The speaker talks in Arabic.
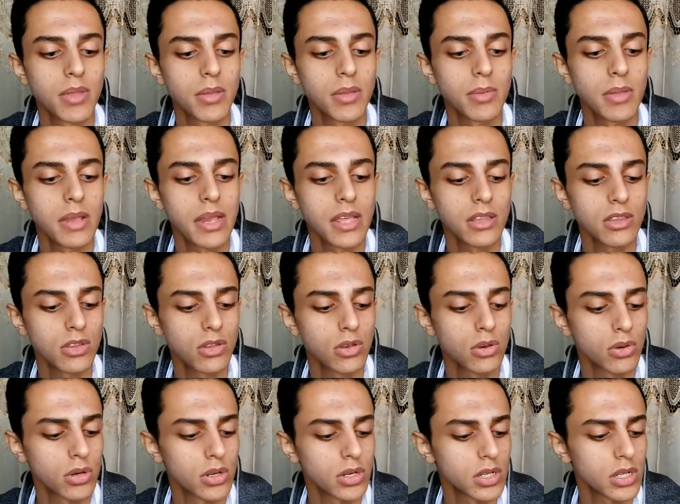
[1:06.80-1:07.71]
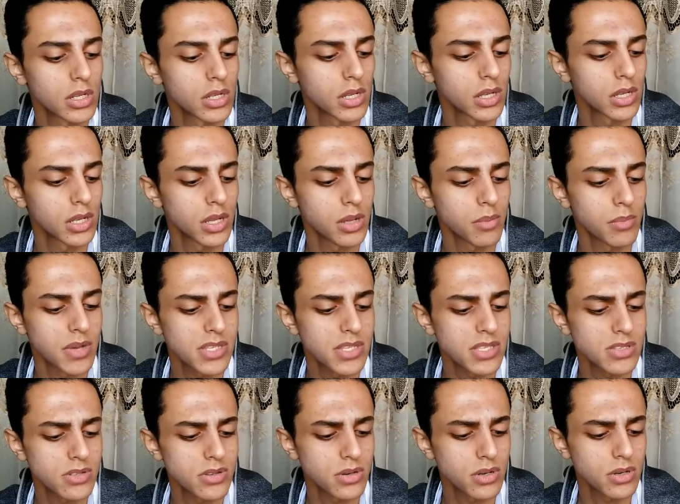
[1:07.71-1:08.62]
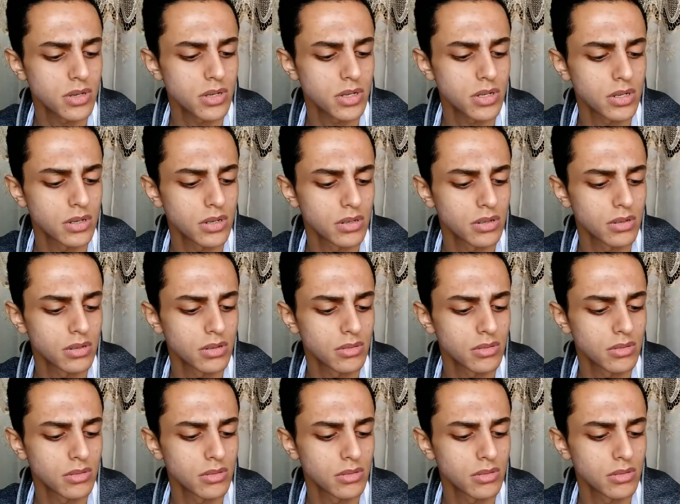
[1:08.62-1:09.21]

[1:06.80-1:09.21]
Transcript: ميبيلين نيويورك ماستر